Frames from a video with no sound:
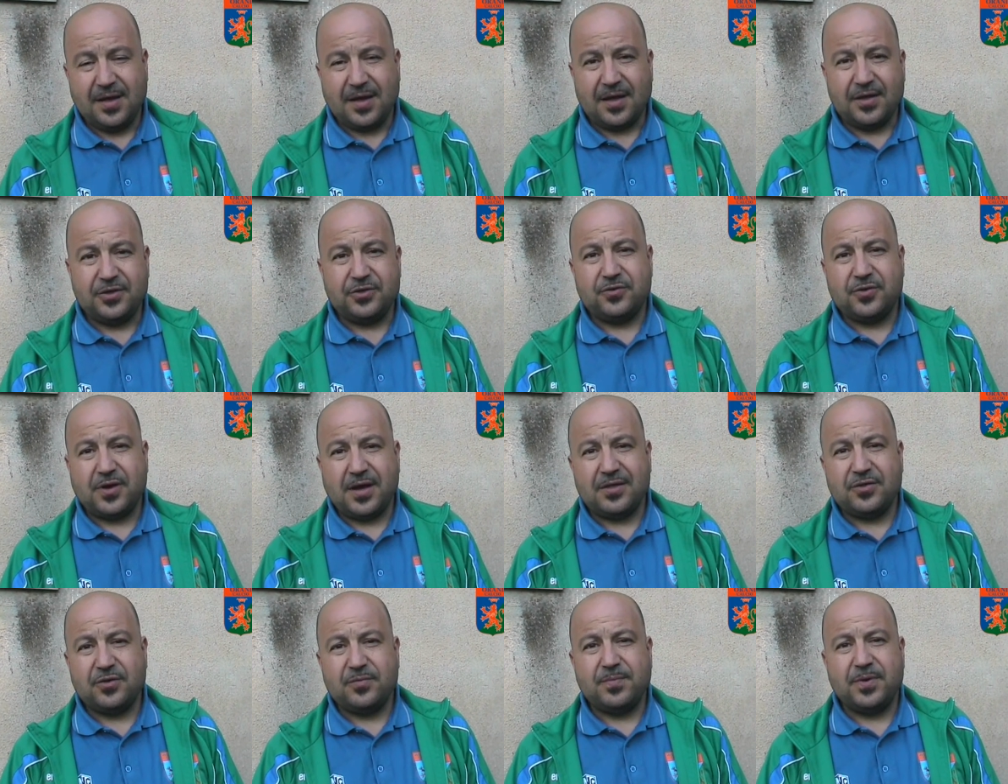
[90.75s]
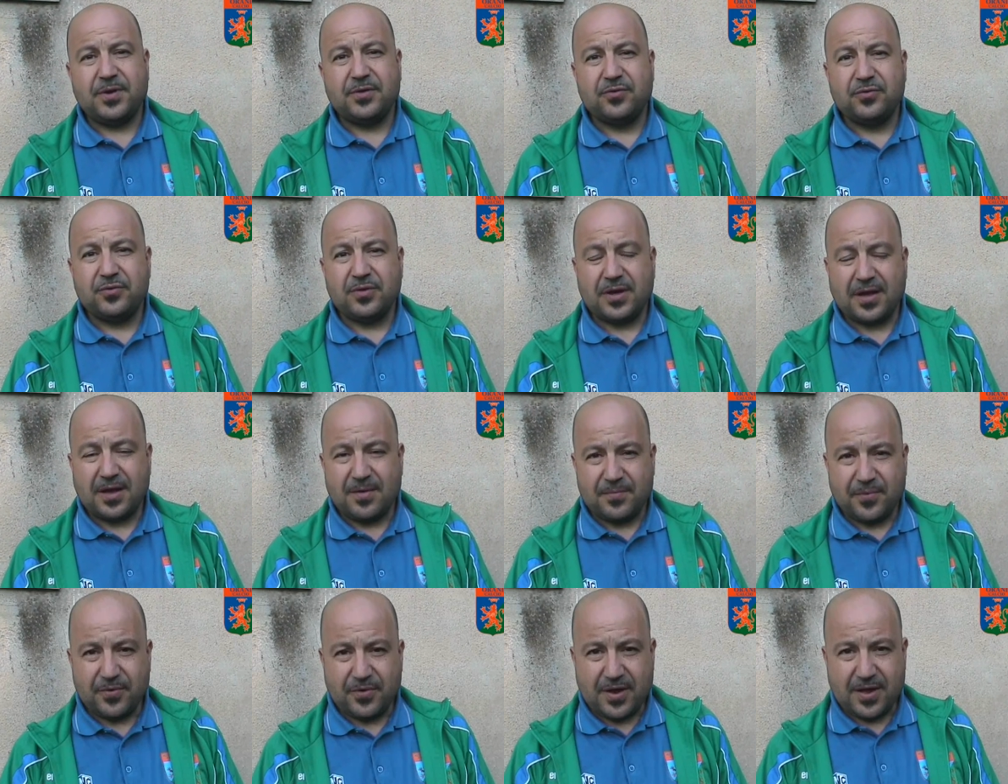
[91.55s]
che ha giocato per tutto il
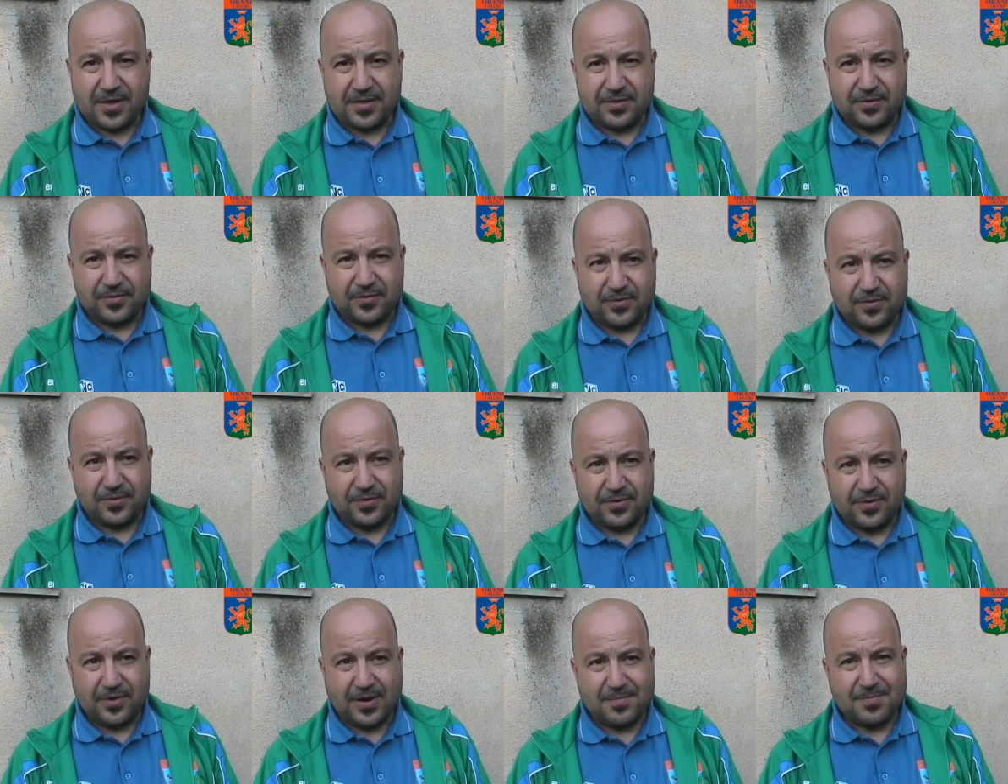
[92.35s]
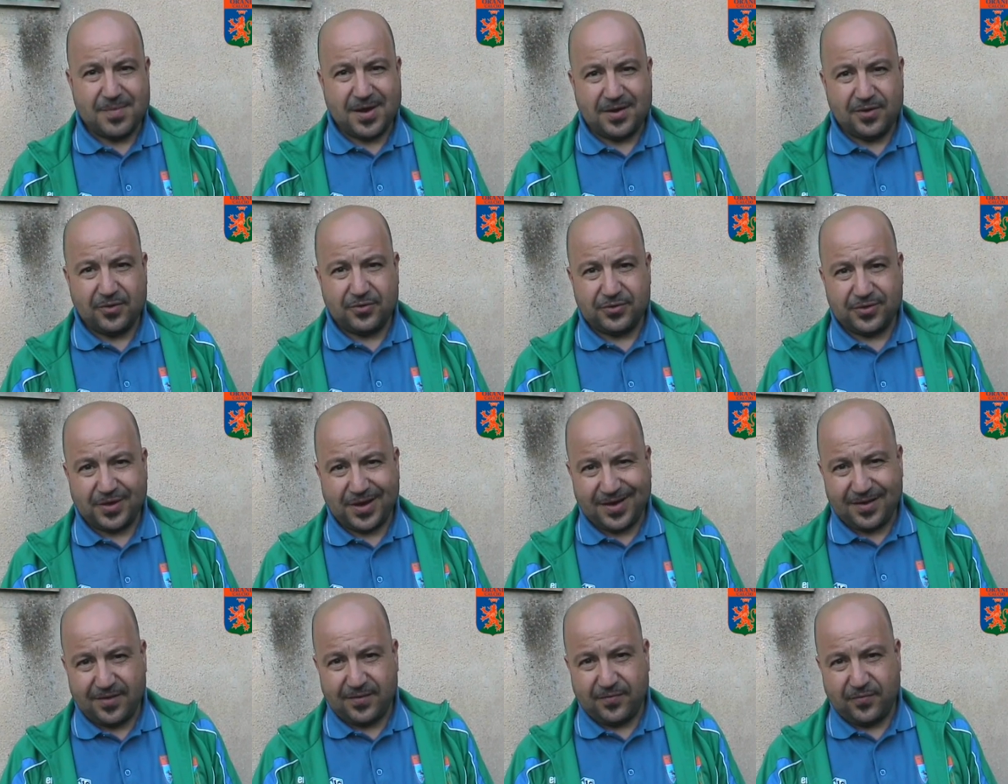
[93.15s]
campionato con almeno
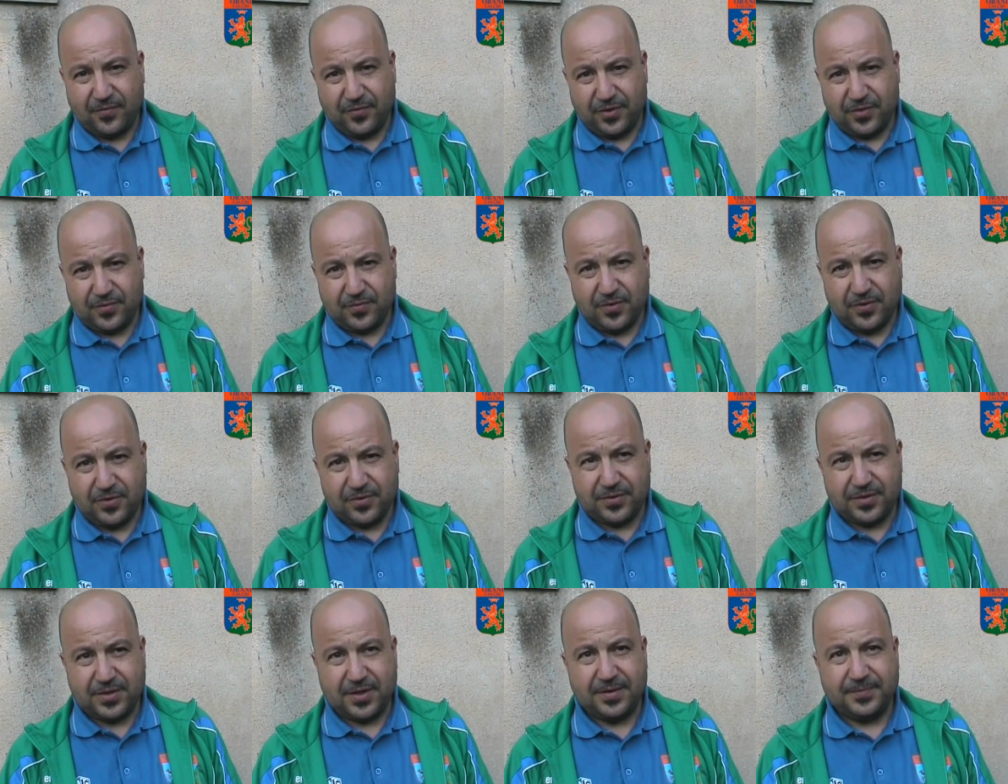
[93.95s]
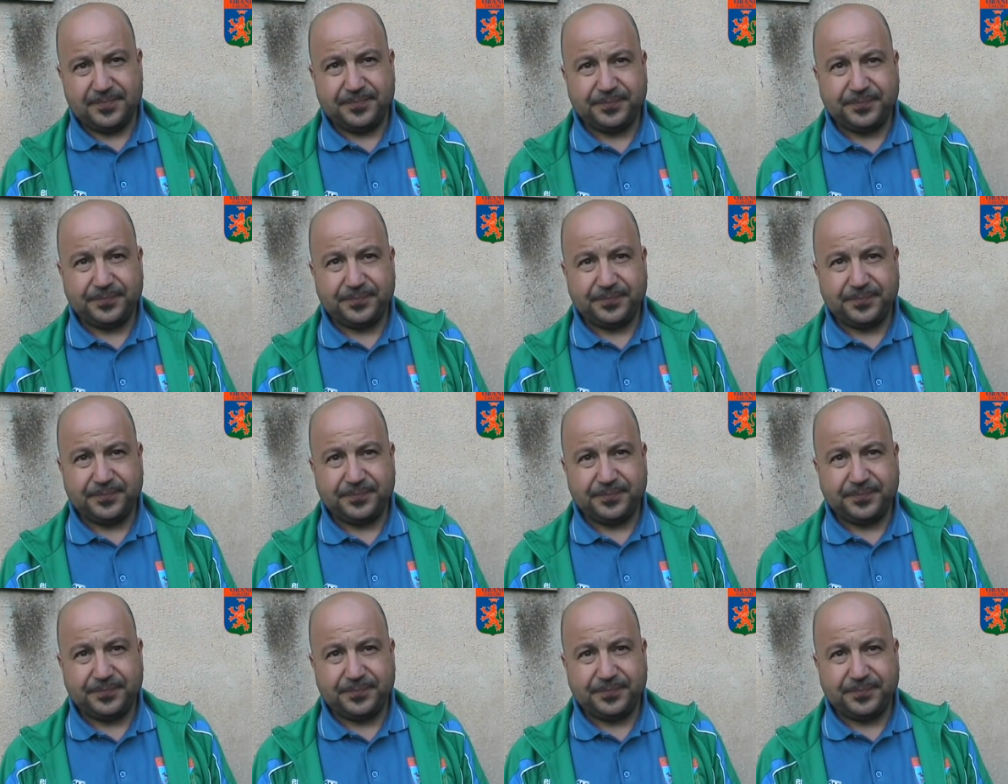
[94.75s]
tre fuori quota.